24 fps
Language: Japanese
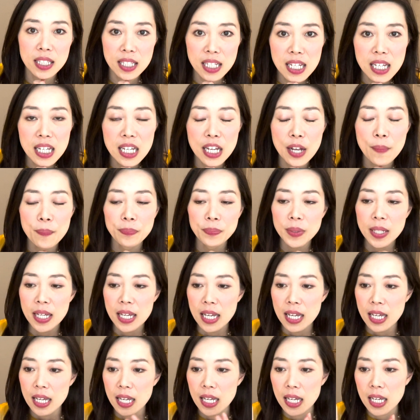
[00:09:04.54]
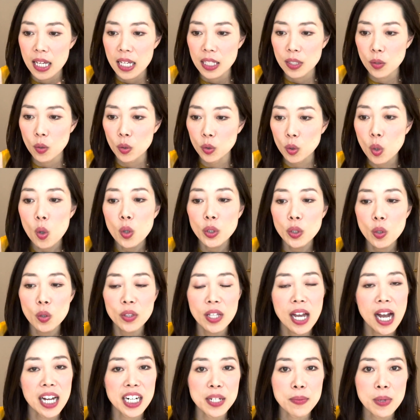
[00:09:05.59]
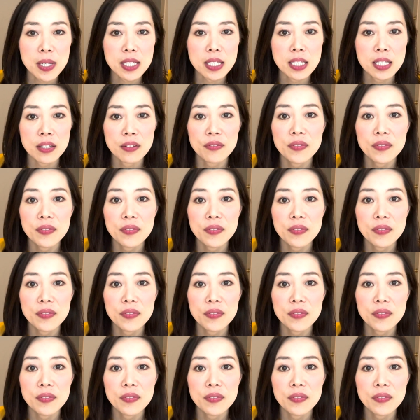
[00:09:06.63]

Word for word: に、えーと、東京であります